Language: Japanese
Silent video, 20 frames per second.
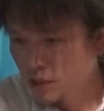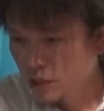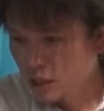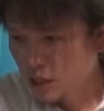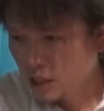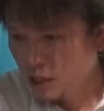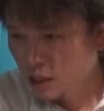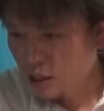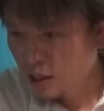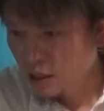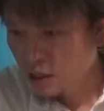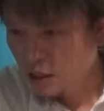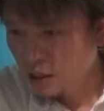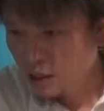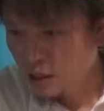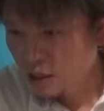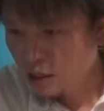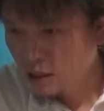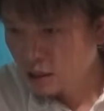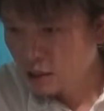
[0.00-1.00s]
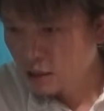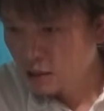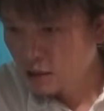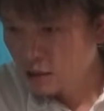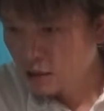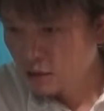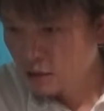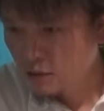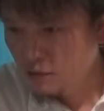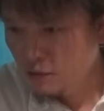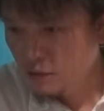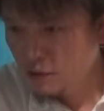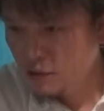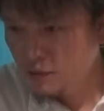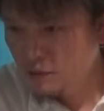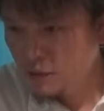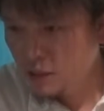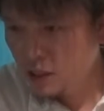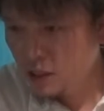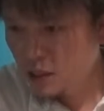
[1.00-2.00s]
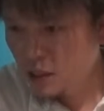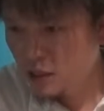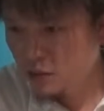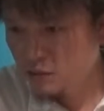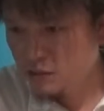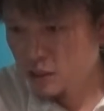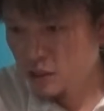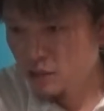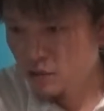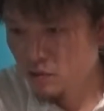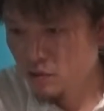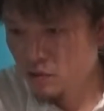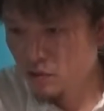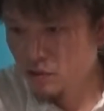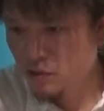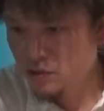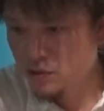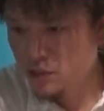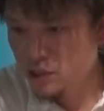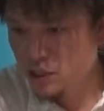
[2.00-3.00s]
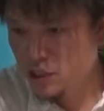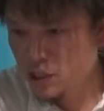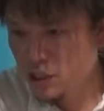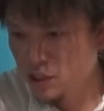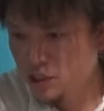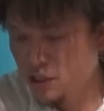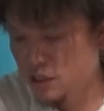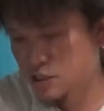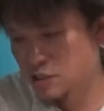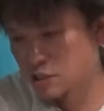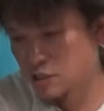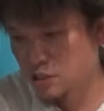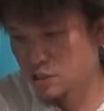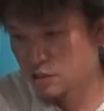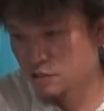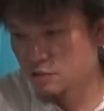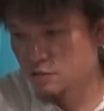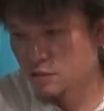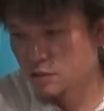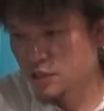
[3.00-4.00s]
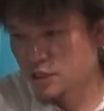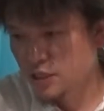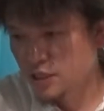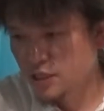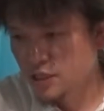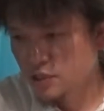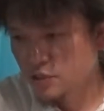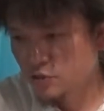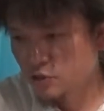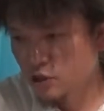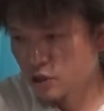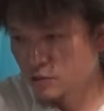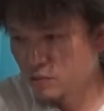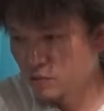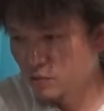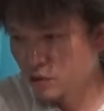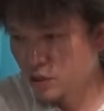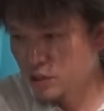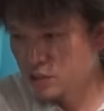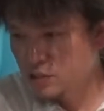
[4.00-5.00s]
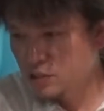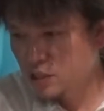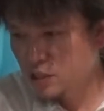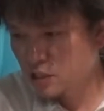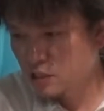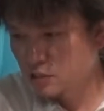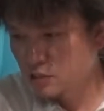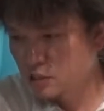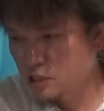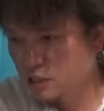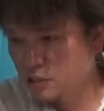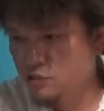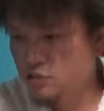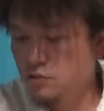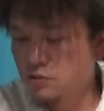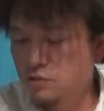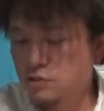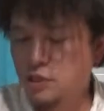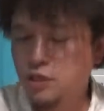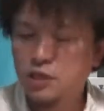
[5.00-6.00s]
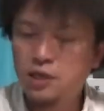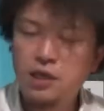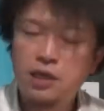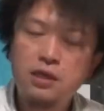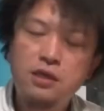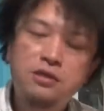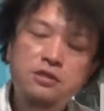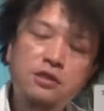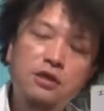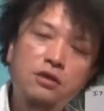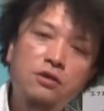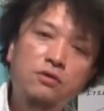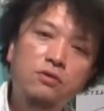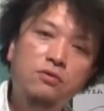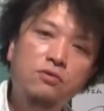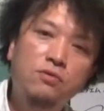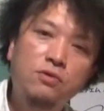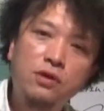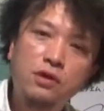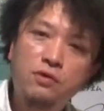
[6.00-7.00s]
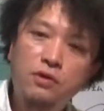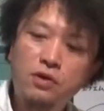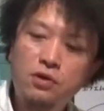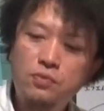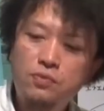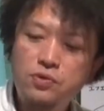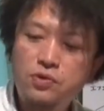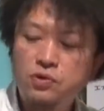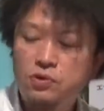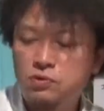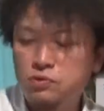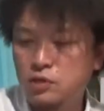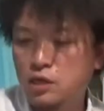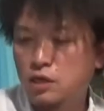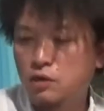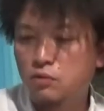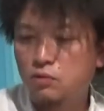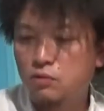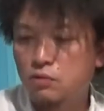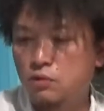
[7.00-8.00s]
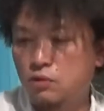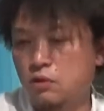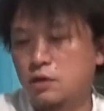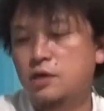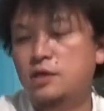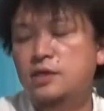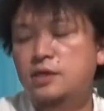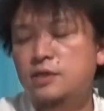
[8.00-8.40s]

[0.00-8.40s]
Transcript: えー、ウィル・バーナードさんの「Share the Sea」ドラムはジャン・ジャクソンさんなんですけどこれは予備曲で今度